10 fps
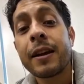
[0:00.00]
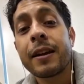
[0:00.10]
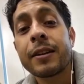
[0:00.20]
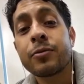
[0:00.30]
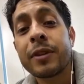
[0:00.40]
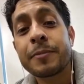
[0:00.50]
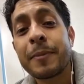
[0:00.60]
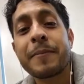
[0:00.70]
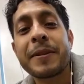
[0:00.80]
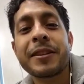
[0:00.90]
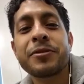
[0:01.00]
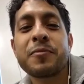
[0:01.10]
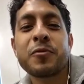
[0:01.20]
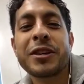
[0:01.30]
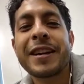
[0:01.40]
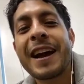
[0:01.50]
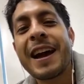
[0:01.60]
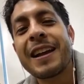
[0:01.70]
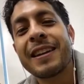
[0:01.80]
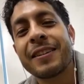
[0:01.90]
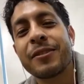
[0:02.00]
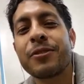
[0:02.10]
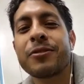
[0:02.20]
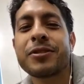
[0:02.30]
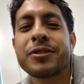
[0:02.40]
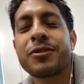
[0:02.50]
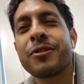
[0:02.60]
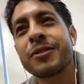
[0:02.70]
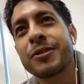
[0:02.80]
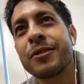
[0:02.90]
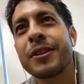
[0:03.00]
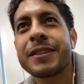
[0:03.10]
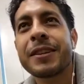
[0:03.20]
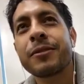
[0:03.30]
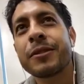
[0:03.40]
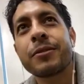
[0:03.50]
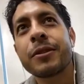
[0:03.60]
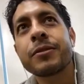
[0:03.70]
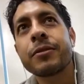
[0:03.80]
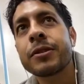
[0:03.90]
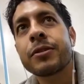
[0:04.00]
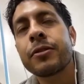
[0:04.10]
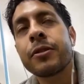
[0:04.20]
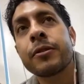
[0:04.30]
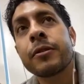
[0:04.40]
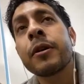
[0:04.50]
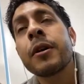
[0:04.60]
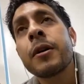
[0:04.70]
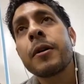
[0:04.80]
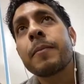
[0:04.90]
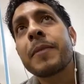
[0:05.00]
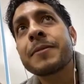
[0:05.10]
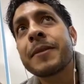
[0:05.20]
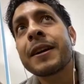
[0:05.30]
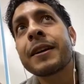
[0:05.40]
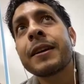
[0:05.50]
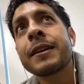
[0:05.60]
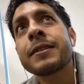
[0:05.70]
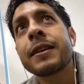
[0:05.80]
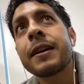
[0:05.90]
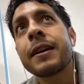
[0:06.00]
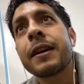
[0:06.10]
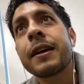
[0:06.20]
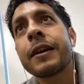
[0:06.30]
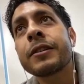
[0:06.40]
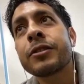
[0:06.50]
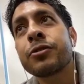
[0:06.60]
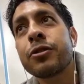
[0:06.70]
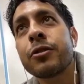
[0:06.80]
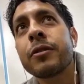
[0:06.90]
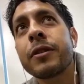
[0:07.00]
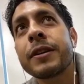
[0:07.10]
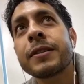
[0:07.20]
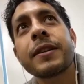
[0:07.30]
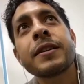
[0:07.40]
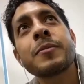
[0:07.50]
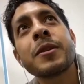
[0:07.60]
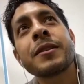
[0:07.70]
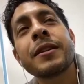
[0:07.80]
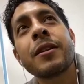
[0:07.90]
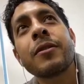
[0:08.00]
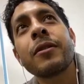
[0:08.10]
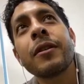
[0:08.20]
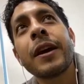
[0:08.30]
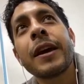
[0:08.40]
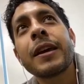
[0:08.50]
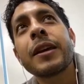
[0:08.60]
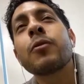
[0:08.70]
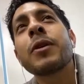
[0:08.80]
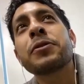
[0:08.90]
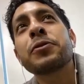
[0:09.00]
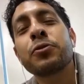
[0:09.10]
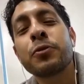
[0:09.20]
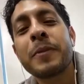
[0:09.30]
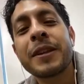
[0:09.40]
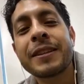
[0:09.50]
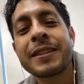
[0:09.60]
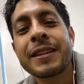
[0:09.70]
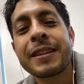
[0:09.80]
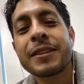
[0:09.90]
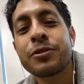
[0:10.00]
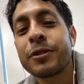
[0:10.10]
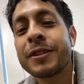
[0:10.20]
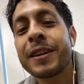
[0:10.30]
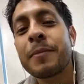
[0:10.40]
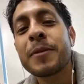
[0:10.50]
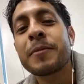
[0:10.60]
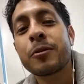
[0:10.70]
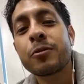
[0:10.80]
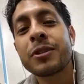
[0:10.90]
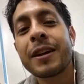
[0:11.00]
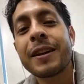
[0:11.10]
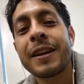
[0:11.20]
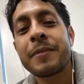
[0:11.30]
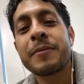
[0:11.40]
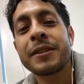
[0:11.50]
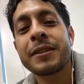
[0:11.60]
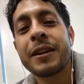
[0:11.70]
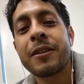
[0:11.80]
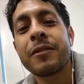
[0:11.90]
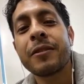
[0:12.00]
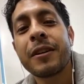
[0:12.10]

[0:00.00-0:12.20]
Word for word: es una experimentación musical y entonces yo estoy haciendo esto y esto y esto. No, no, no. Más bien aquí es, este soy yo, este es mi estilo y cuando tú metes las canciones que a mí me gustan en mi estilo,